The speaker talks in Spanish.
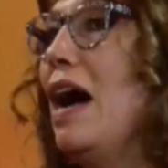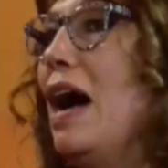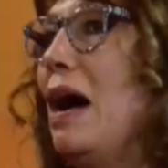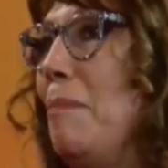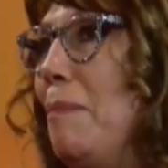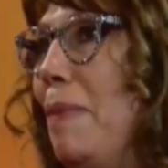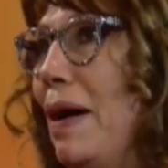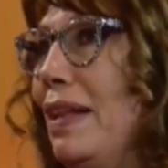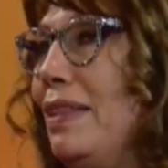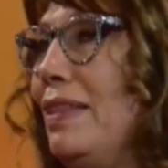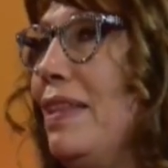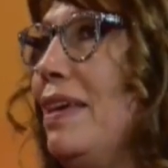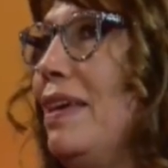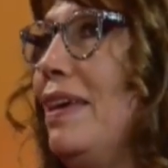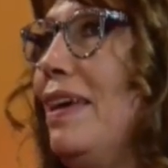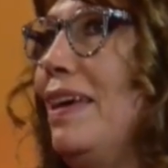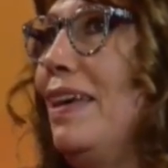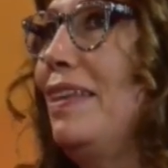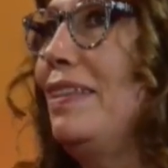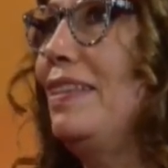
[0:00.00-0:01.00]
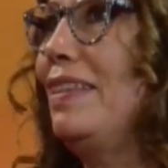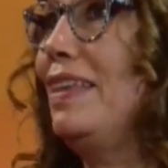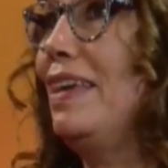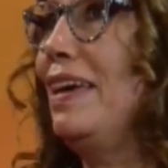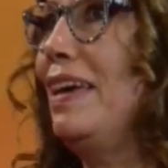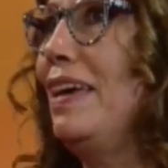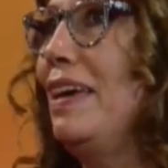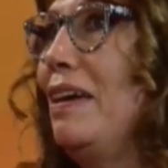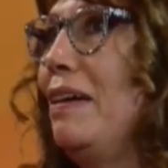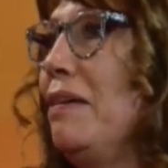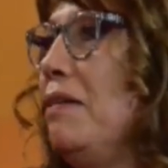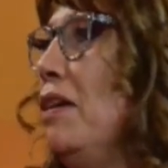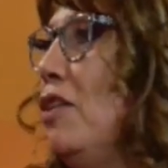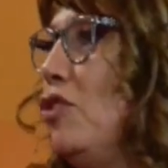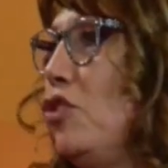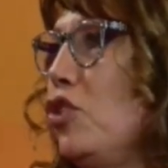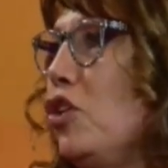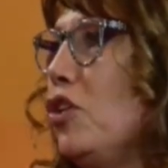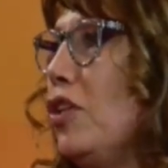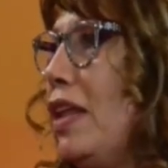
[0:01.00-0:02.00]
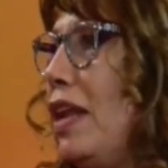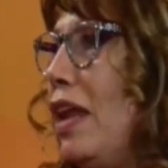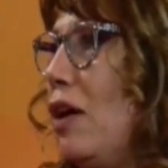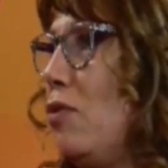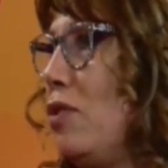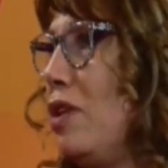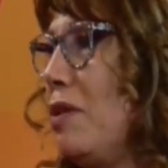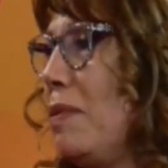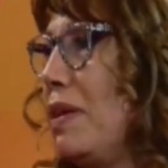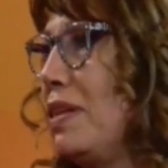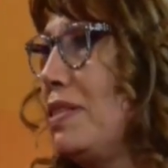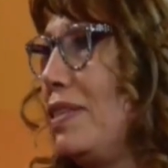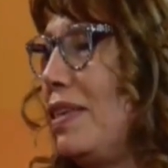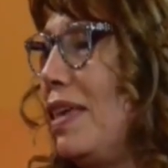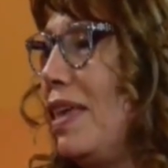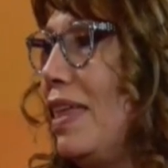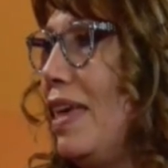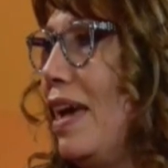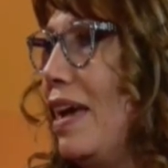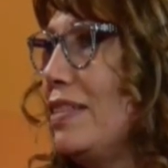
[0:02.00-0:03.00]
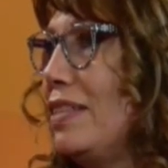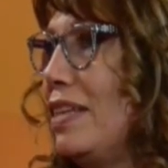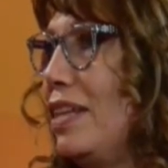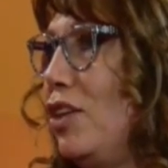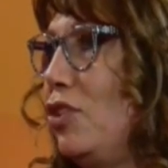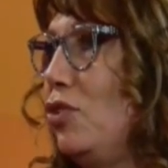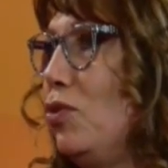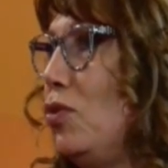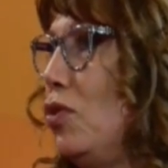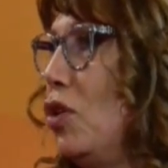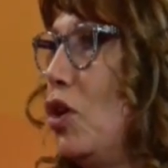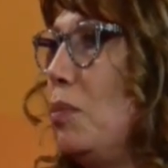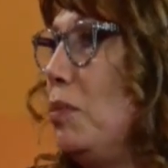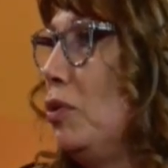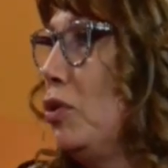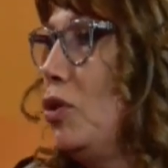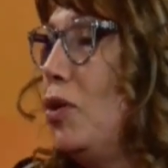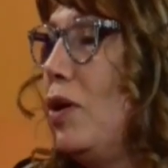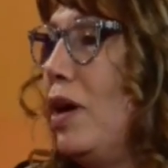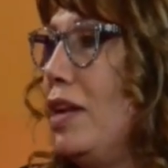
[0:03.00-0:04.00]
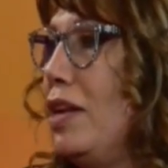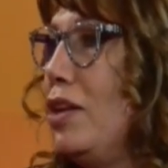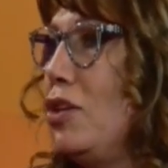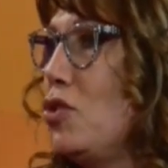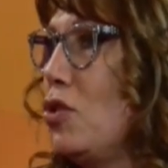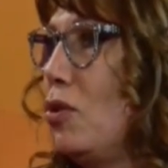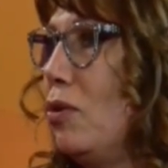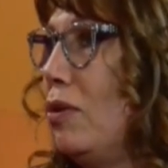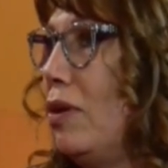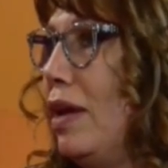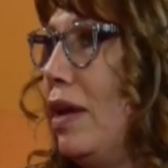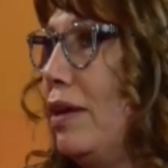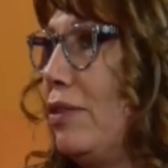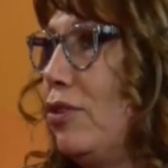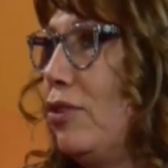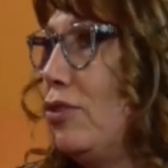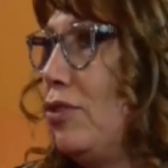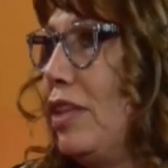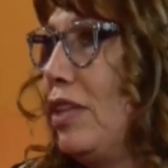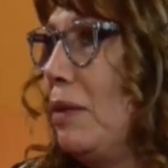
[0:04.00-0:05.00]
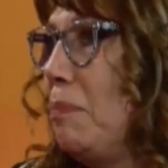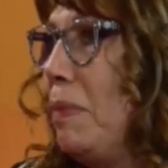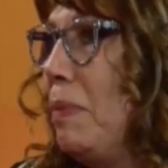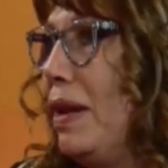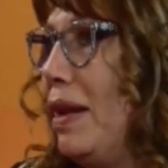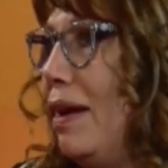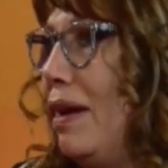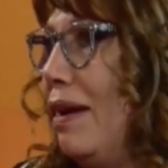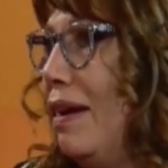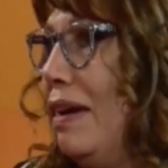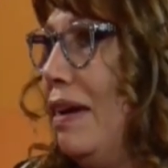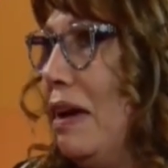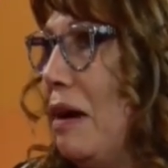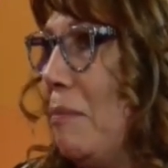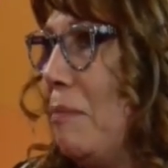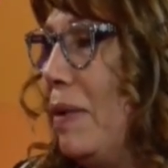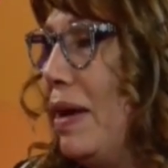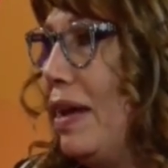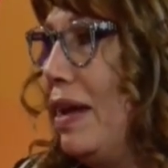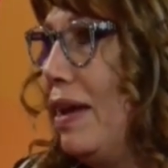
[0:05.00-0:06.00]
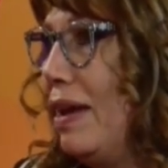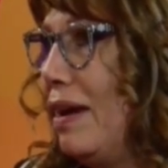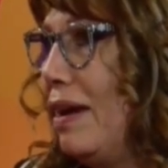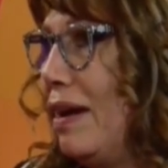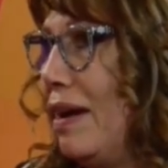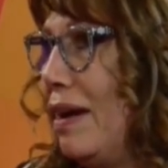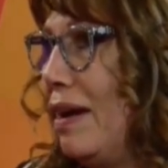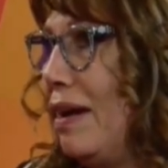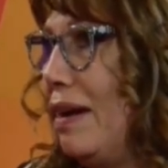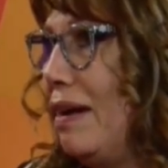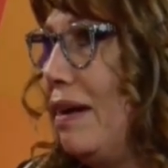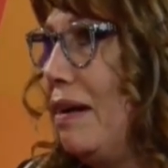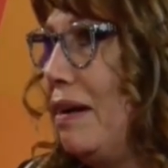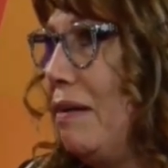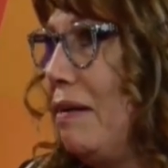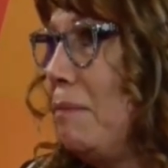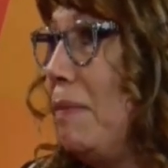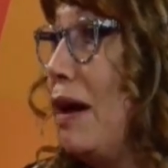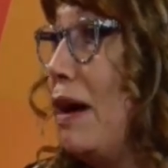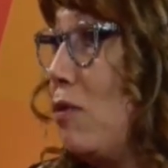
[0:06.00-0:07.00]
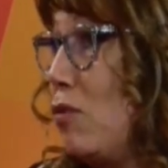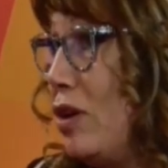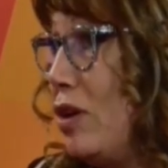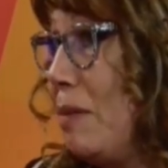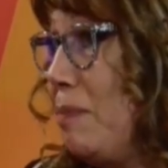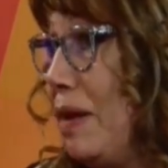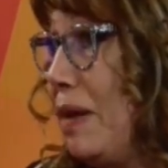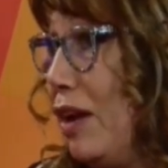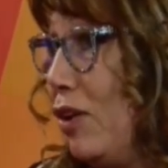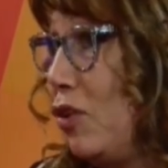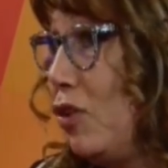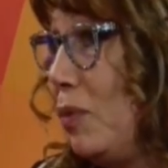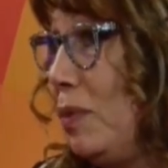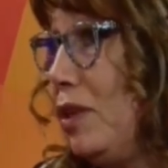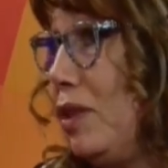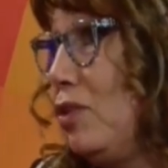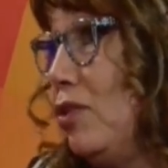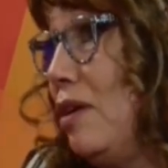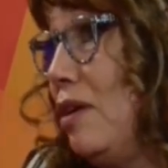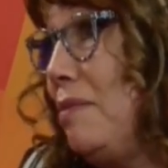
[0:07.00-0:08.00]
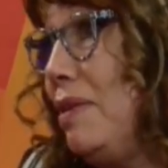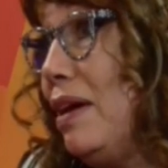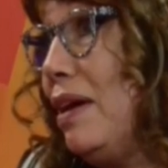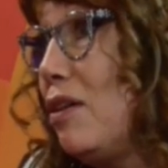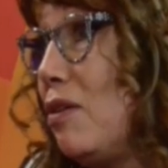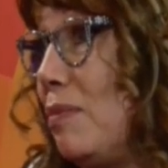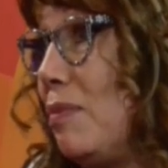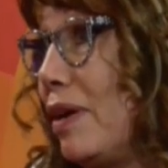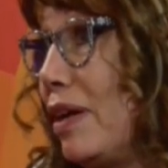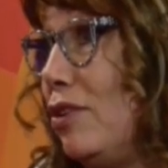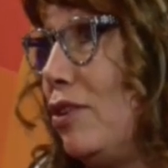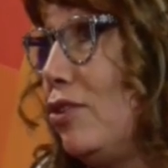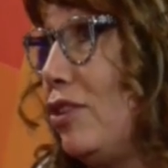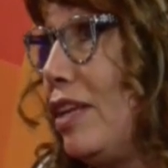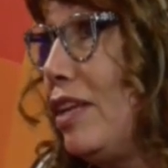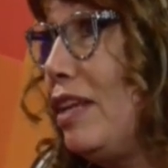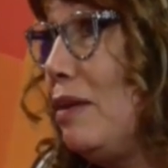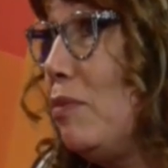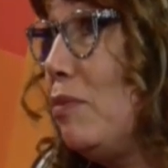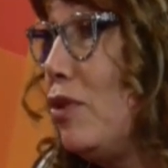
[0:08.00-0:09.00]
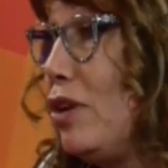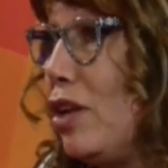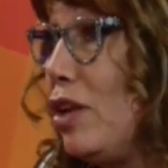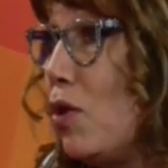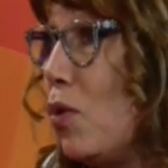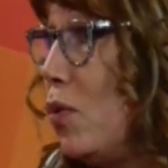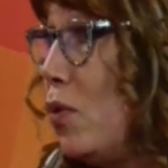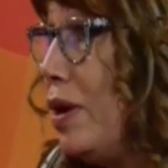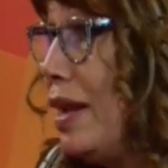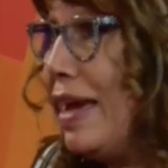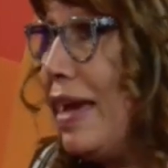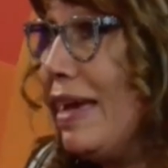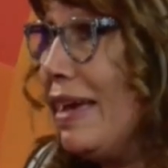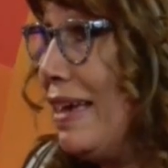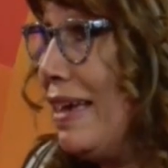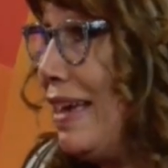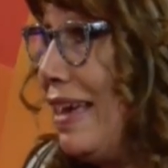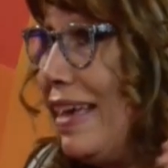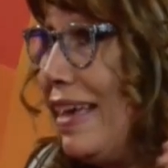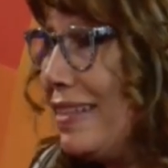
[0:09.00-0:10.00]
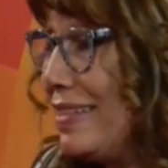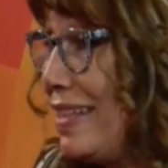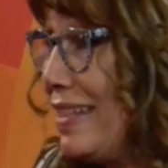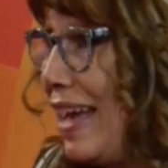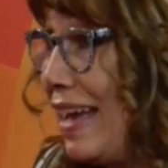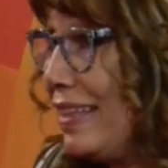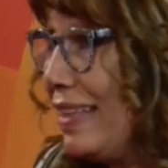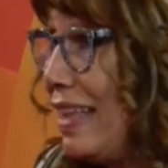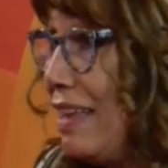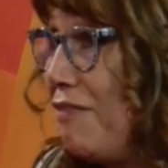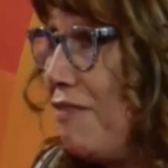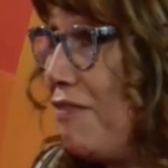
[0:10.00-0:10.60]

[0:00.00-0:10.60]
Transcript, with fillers: aparte, este, todas las universidades hacen estudios, como todos han hecho estos test para, para vacuna para el COVID. Todavía como que no tenemos ninguna exacta y